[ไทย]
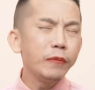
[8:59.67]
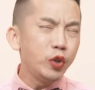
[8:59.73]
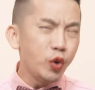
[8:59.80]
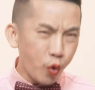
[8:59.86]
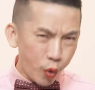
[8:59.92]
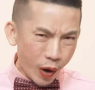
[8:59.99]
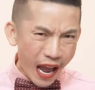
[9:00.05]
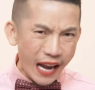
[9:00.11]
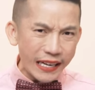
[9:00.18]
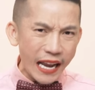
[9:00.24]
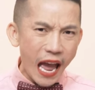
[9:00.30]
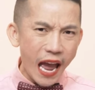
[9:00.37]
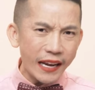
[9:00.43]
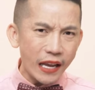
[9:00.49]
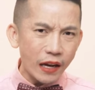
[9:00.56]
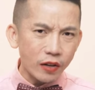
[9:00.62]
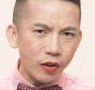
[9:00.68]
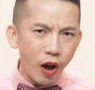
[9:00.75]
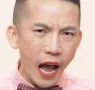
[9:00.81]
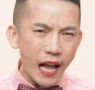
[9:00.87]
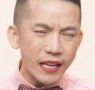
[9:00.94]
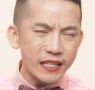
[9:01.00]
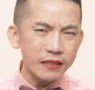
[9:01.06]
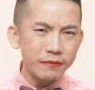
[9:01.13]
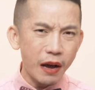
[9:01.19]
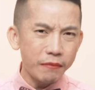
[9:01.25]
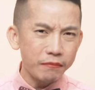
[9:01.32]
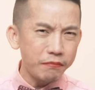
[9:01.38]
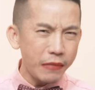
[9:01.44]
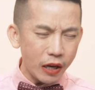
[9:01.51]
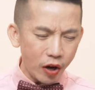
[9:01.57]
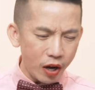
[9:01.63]
อยู่ข้างหน้าเนี่ยก็อาจจะแบบ
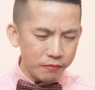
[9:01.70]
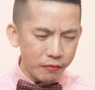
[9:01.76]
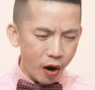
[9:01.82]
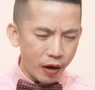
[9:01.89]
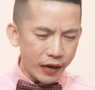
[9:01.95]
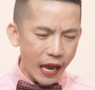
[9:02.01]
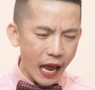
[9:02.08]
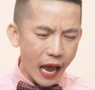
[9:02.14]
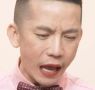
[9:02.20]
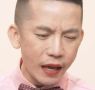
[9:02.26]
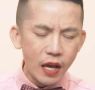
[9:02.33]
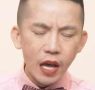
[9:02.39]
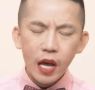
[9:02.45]
ไม่ค่อยเหมาะนะคะ